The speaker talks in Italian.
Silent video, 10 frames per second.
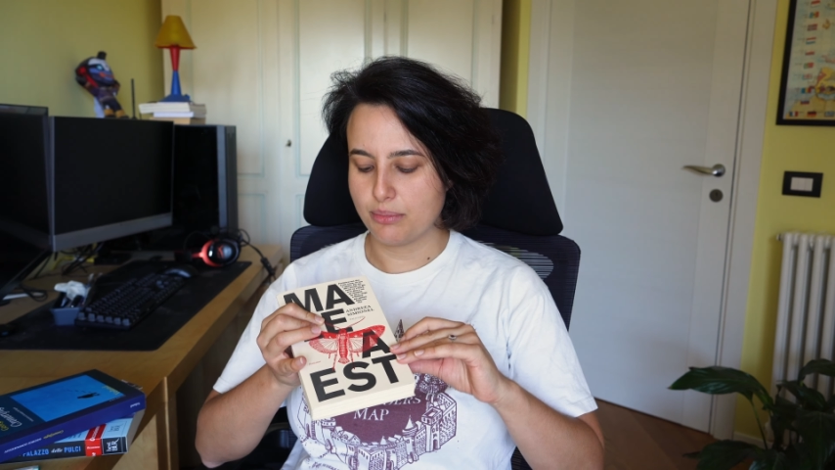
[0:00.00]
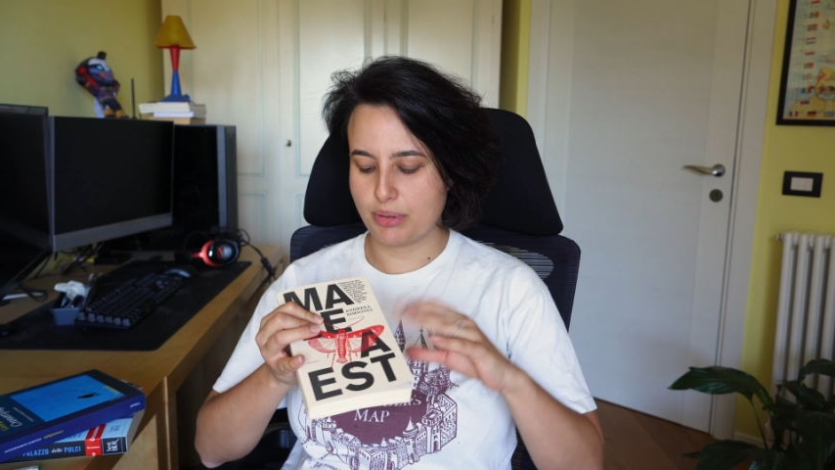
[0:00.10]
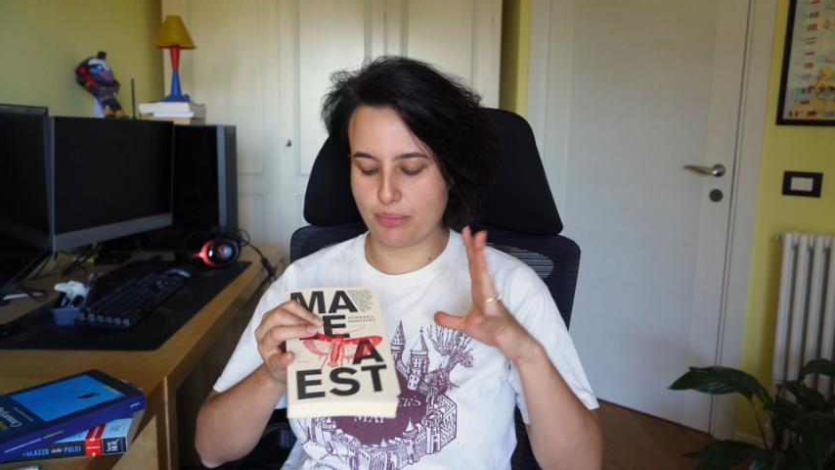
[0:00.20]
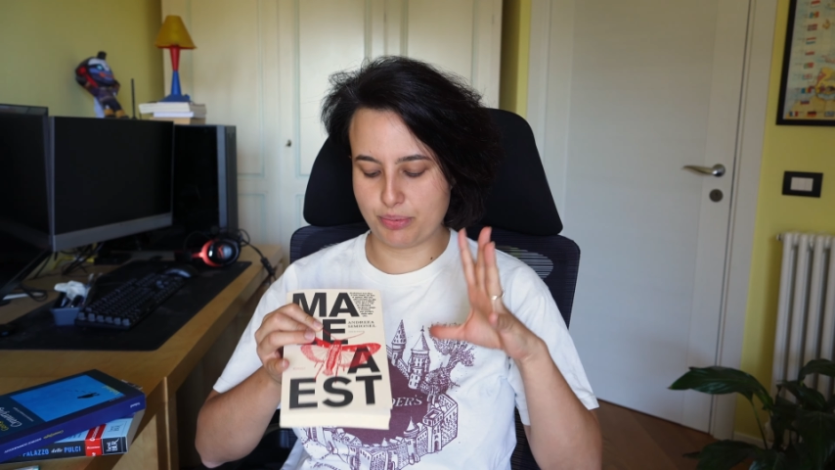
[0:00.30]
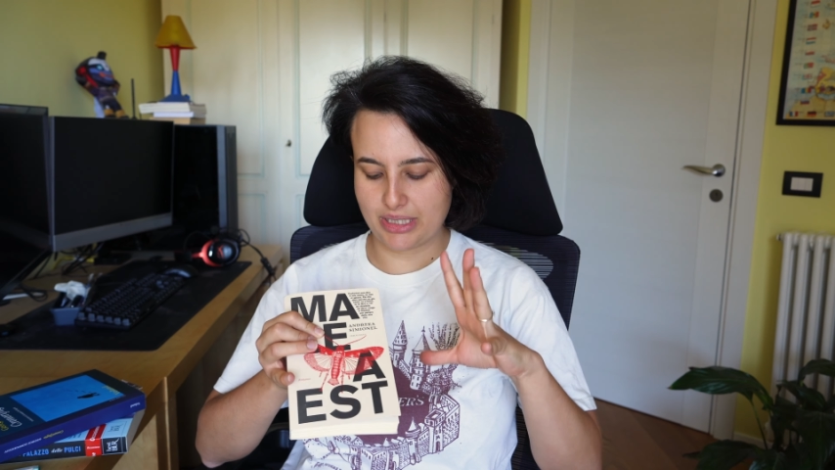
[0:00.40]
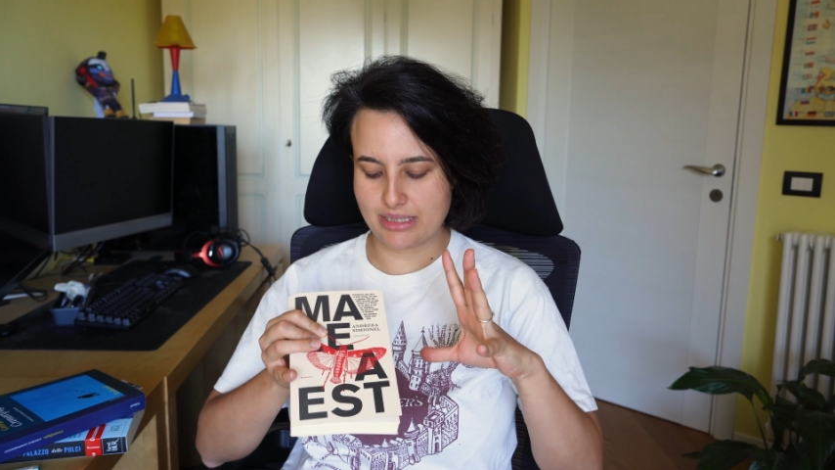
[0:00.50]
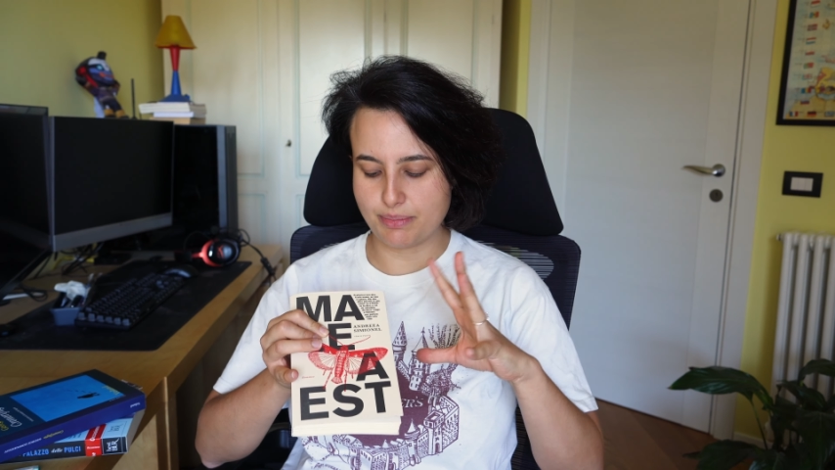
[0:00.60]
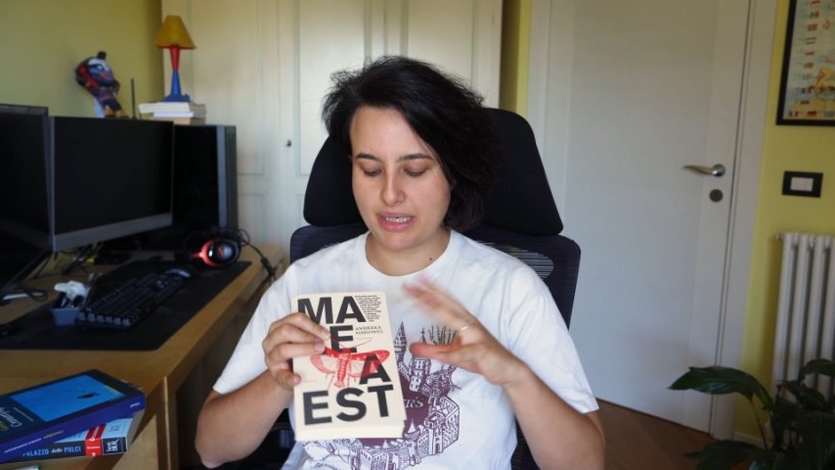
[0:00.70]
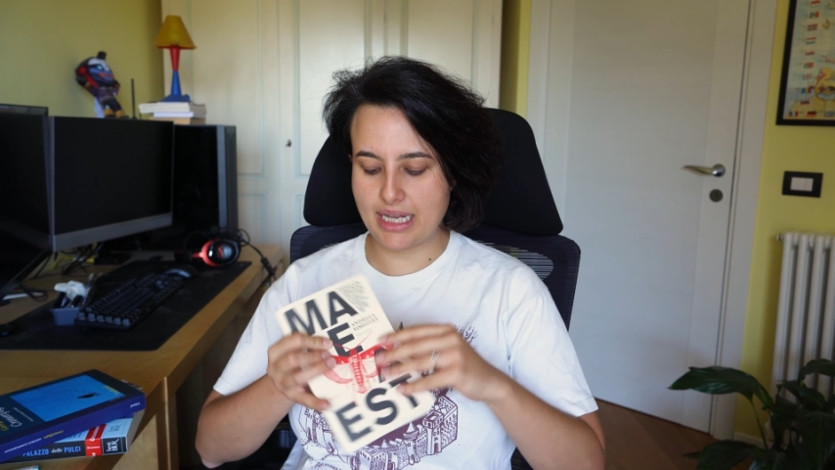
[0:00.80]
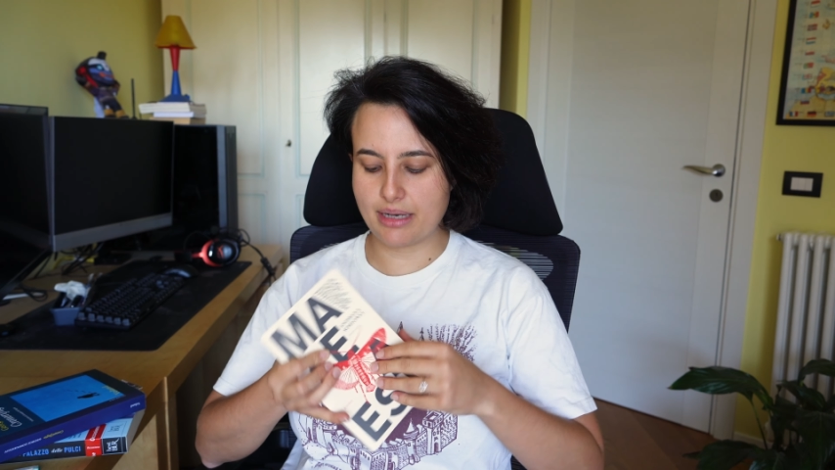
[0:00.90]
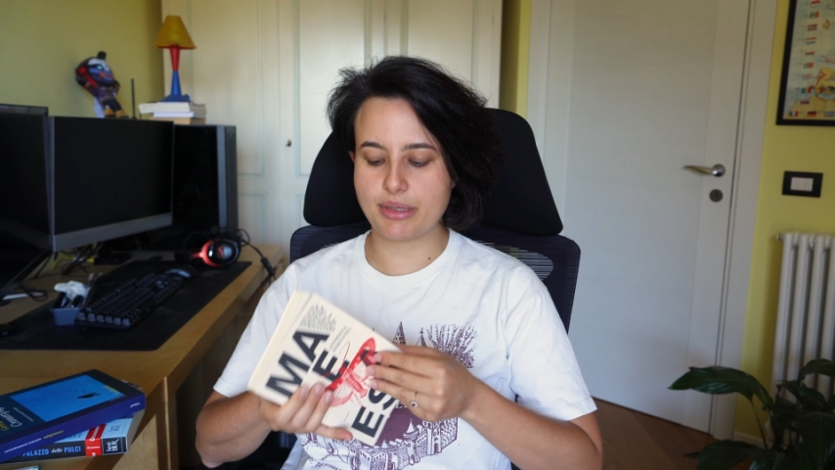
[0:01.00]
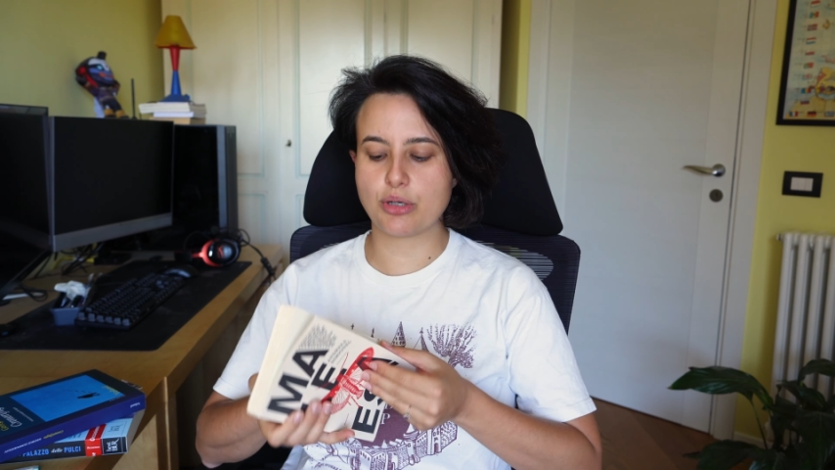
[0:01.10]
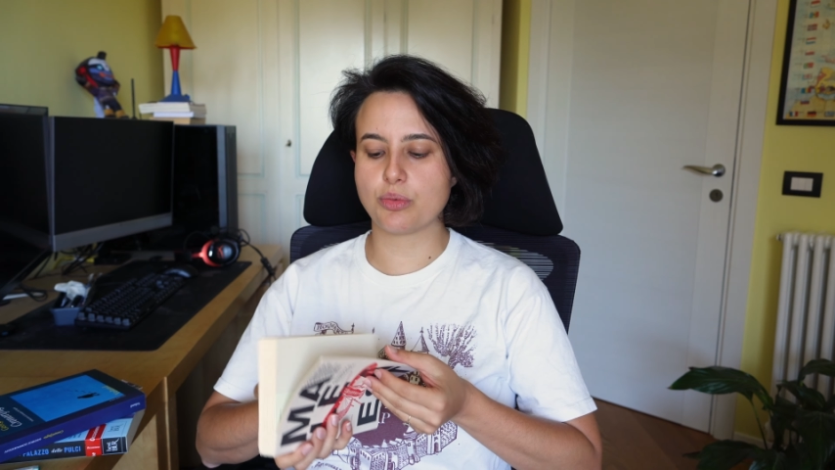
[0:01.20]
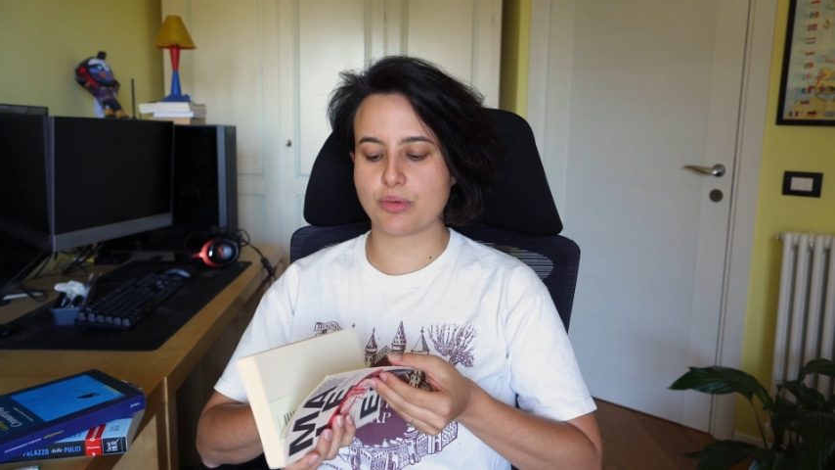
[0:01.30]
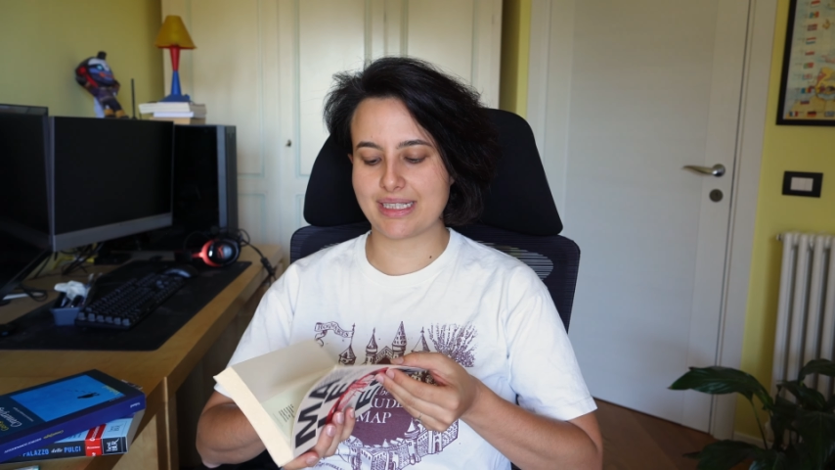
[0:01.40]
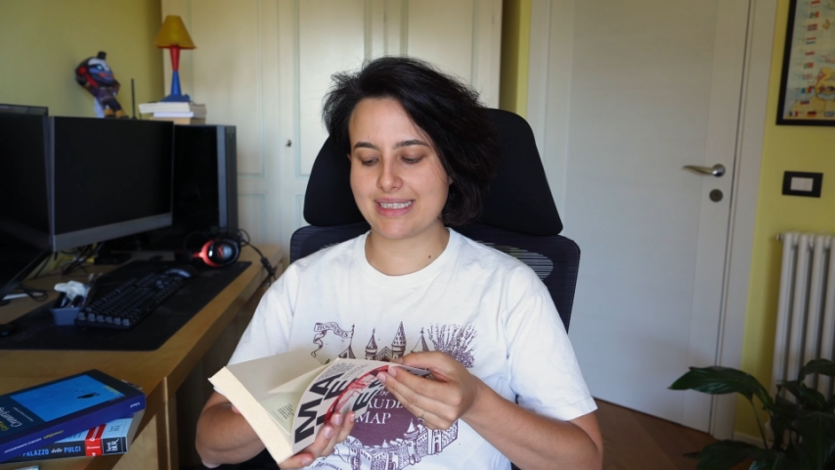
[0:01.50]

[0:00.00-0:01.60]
però potrei sbagliarmi, comunque